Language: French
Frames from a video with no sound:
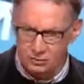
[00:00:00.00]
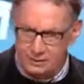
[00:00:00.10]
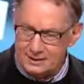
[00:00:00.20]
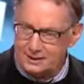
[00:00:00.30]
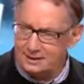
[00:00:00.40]
de
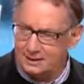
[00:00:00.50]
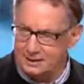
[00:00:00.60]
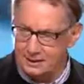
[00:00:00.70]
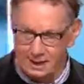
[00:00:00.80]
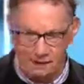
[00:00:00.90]

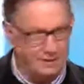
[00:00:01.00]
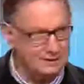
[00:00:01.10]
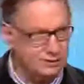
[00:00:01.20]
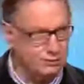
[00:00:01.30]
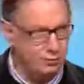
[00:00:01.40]
détecter la
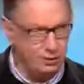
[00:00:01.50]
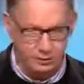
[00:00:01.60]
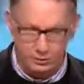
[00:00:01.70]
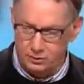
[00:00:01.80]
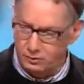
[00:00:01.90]

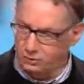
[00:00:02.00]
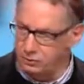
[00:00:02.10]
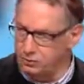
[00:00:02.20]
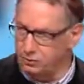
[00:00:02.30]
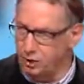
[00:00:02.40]
particule dans
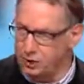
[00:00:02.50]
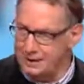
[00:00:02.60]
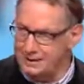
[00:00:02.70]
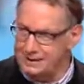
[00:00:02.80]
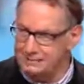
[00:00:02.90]

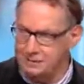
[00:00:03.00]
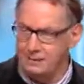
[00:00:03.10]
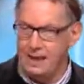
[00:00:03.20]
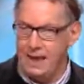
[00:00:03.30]
l'organisme